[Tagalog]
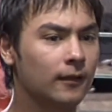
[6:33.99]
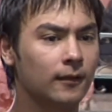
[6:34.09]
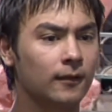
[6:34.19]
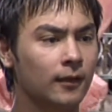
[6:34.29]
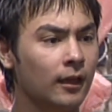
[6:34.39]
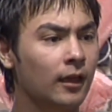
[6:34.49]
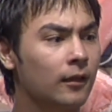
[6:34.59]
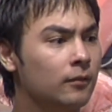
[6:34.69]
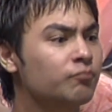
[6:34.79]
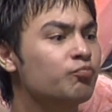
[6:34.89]

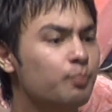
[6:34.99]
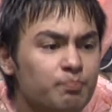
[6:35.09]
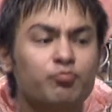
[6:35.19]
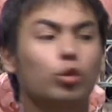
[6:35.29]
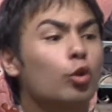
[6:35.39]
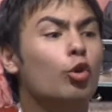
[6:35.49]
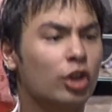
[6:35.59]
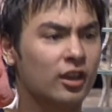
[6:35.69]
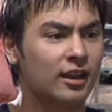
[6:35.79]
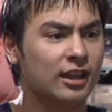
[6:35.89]
Eh, tuturong
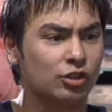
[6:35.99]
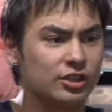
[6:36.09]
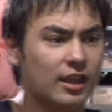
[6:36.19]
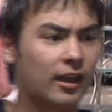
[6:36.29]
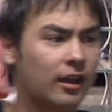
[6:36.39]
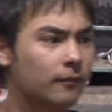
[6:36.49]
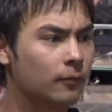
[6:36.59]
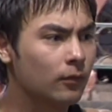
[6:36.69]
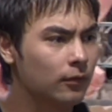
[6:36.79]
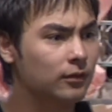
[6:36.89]
kayo ng leksyon si Eric.
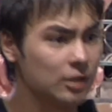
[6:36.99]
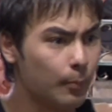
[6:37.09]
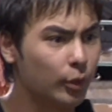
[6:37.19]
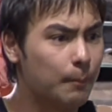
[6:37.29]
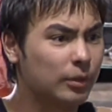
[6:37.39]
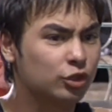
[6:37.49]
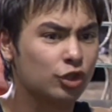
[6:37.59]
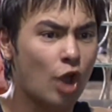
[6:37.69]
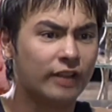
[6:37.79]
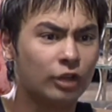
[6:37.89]
Tingnan po di bastos
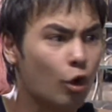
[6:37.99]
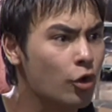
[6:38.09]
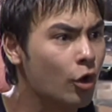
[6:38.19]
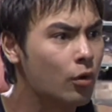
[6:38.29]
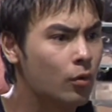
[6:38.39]
niyo ate ko, no?